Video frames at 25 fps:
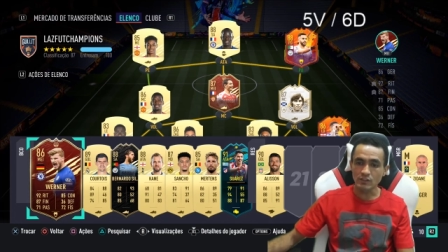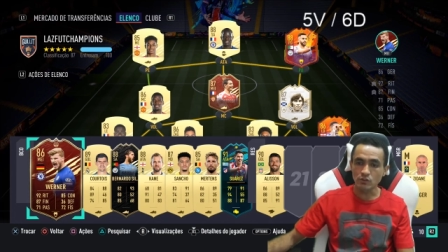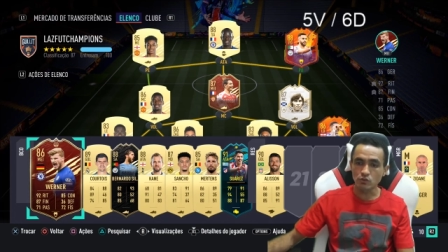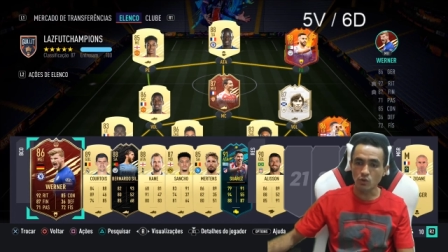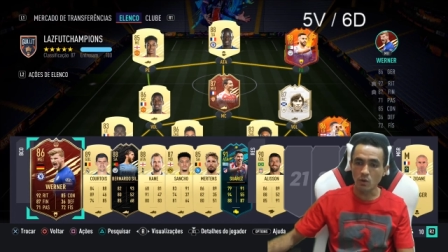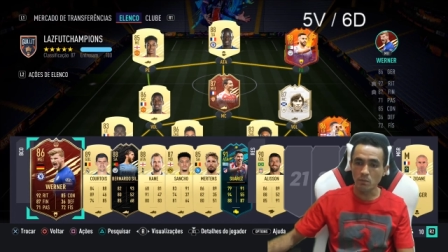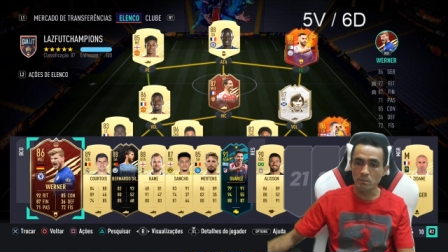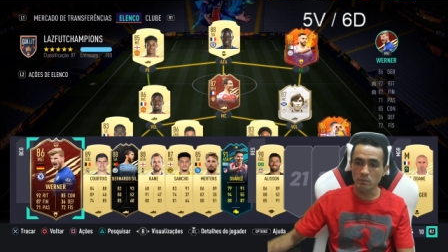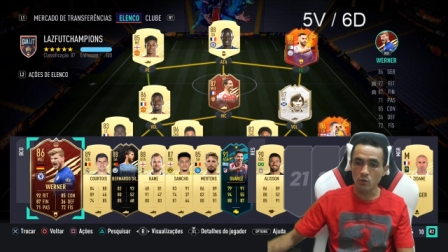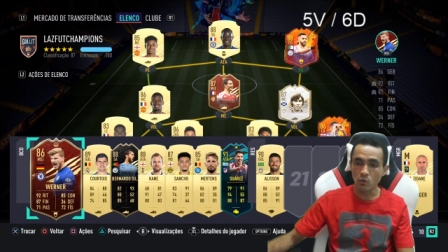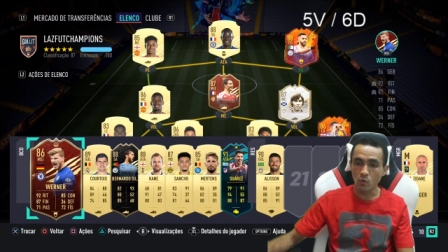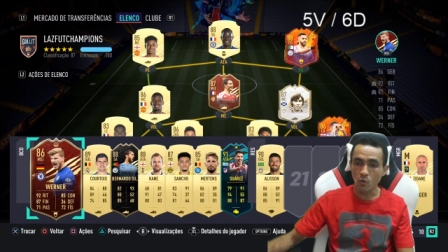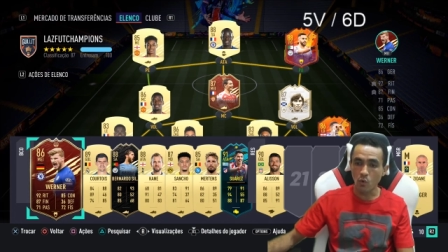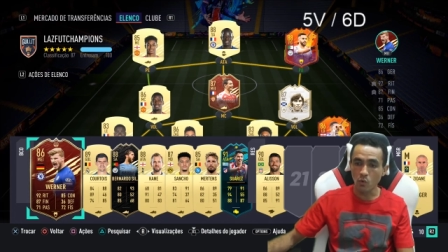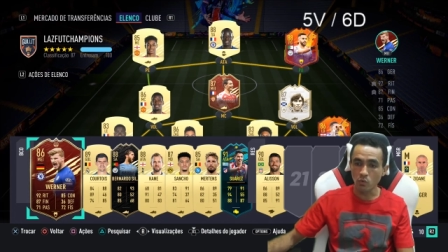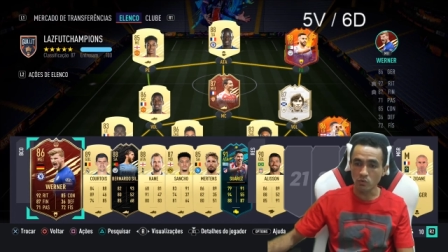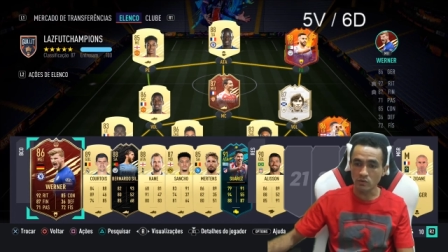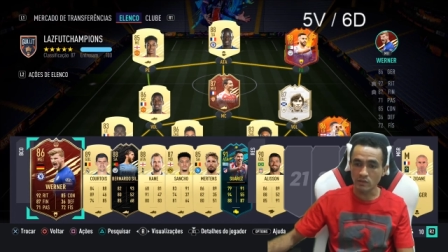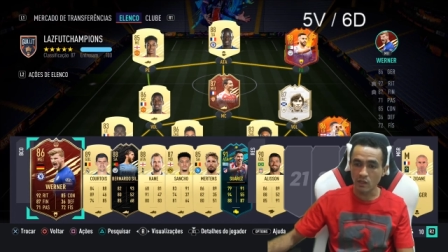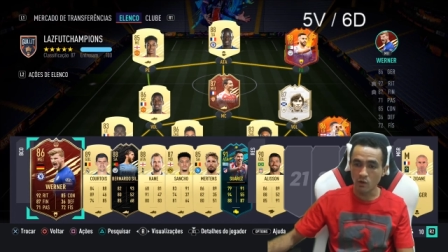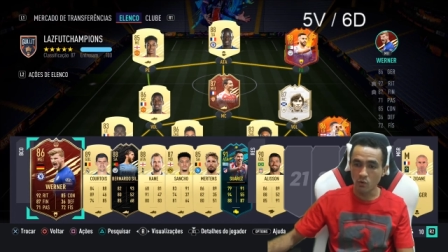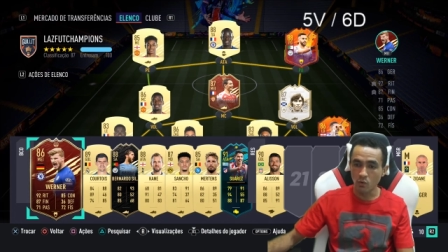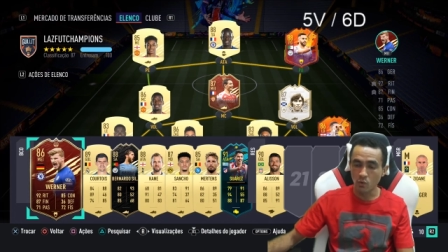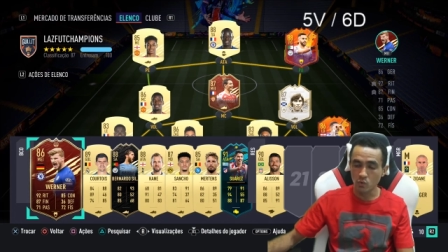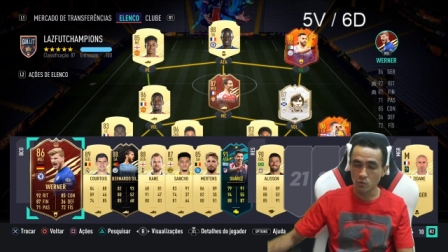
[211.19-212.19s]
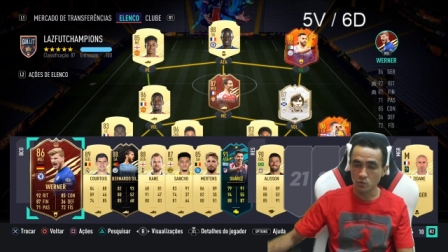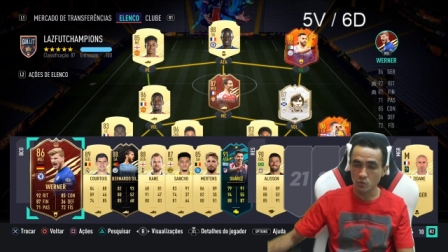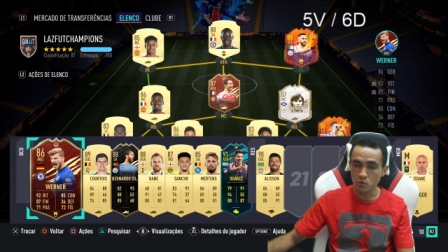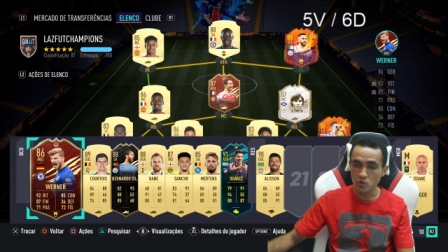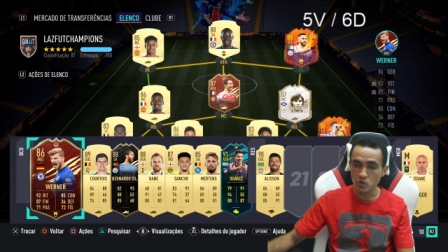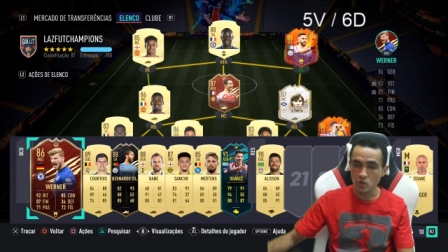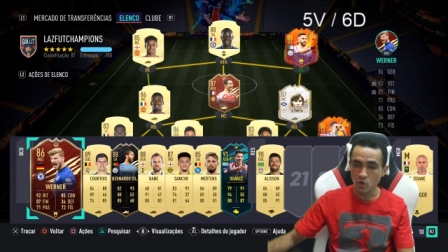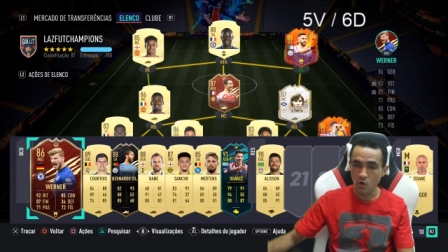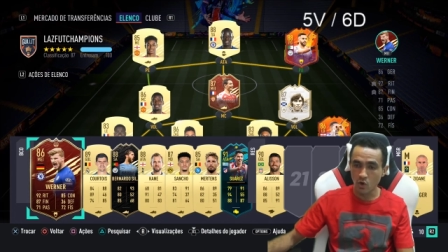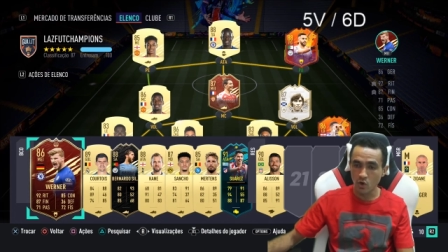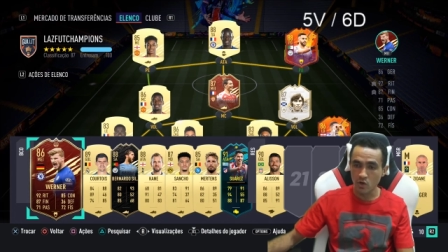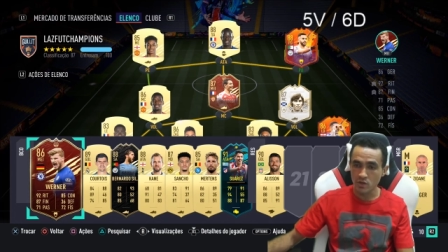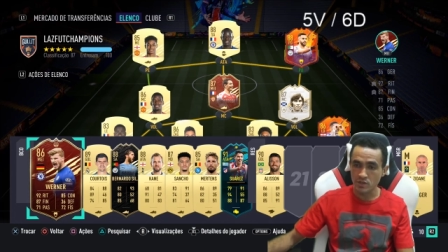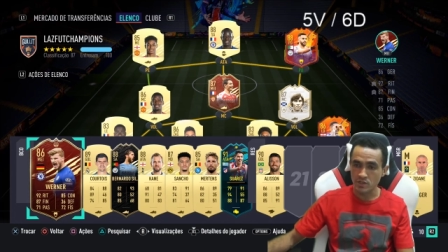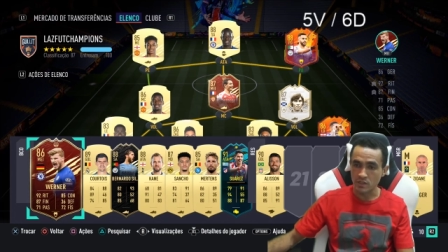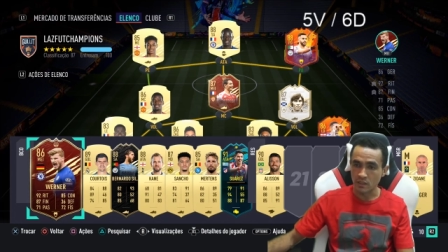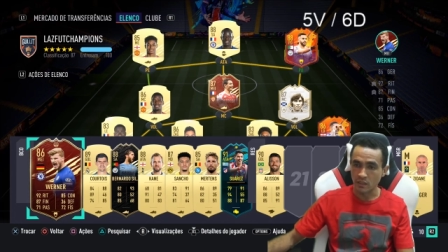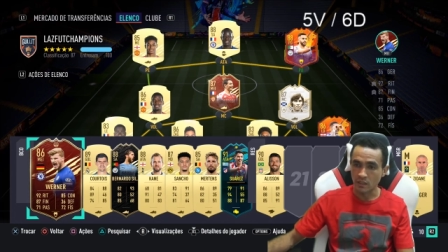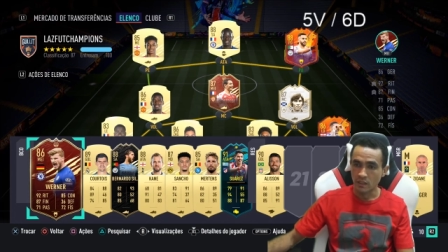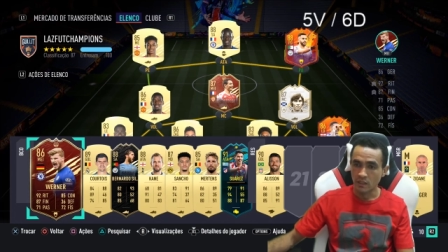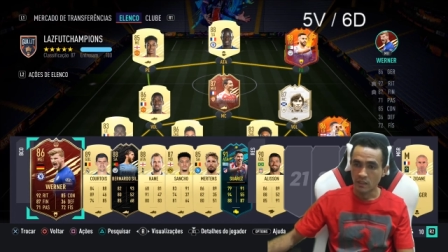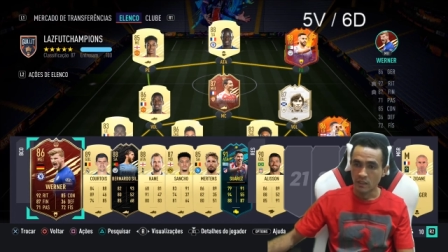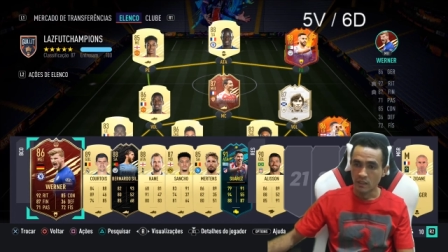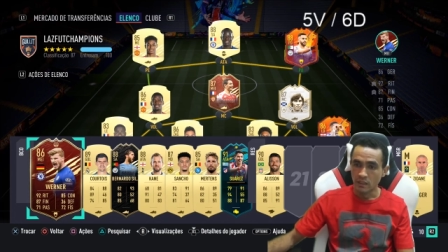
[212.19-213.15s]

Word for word: sobre o conteúdo de hoje.